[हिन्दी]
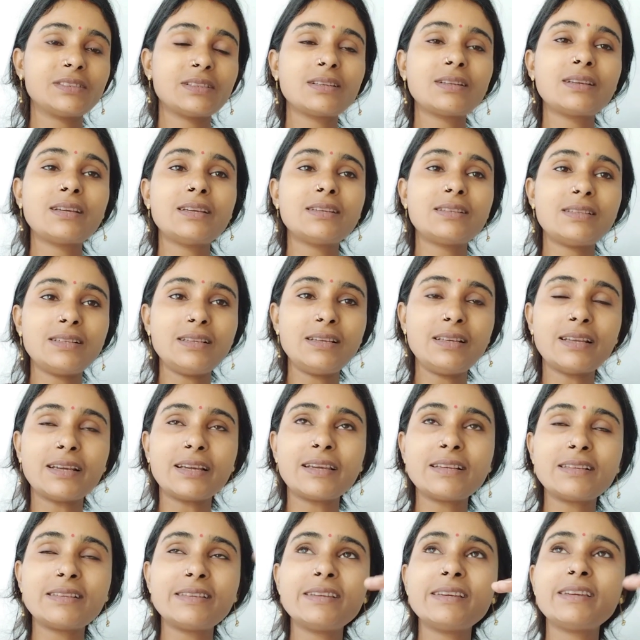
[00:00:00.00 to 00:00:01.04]
किसी न
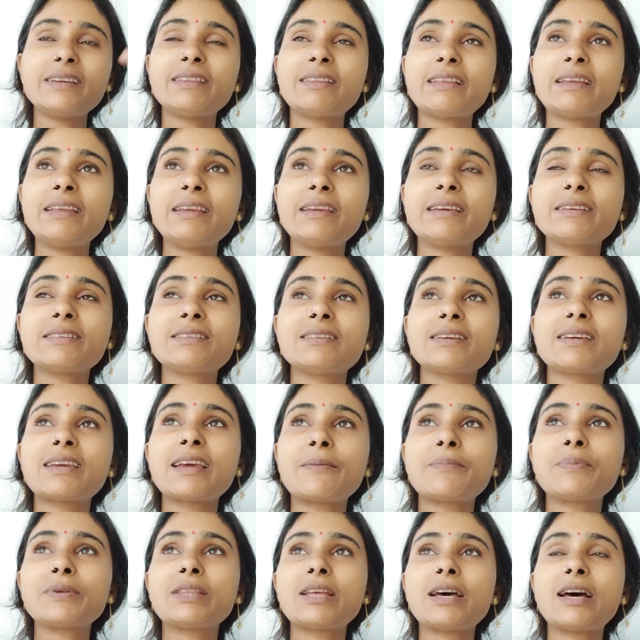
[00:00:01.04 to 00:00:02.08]
किसी की तरीके से
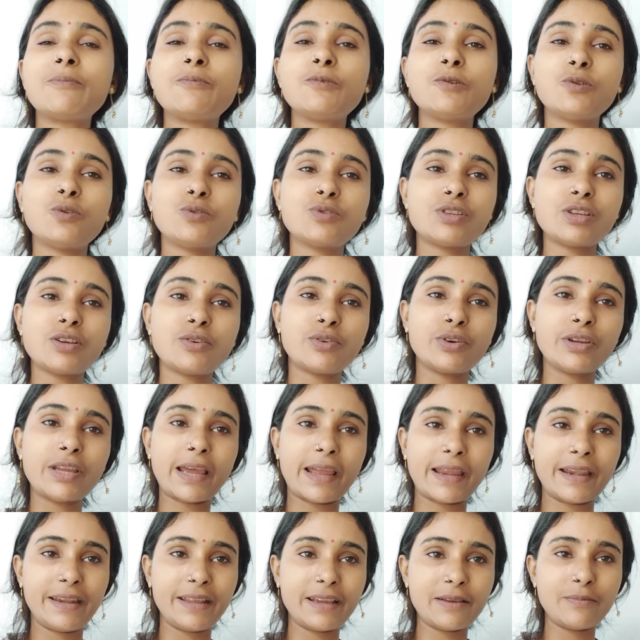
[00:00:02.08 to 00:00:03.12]
क्या पता आप लोगों से कोई
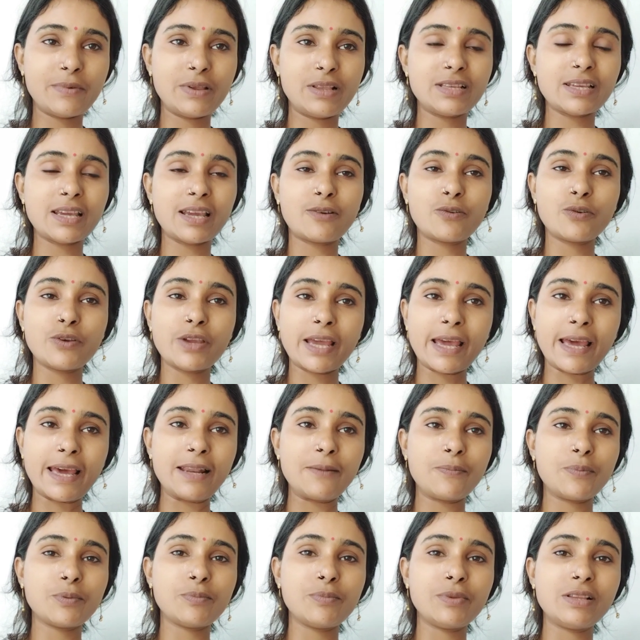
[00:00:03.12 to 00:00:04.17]
आइडिया मिल जाए कोई
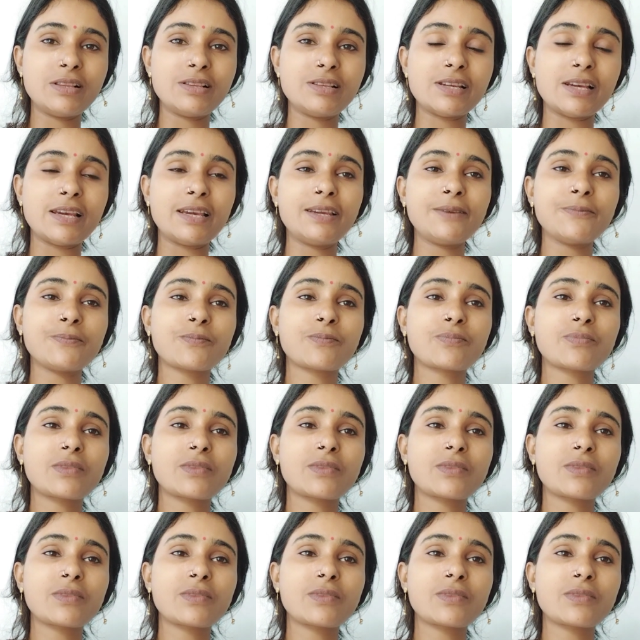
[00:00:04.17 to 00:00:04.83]
हेल्प मिल जाए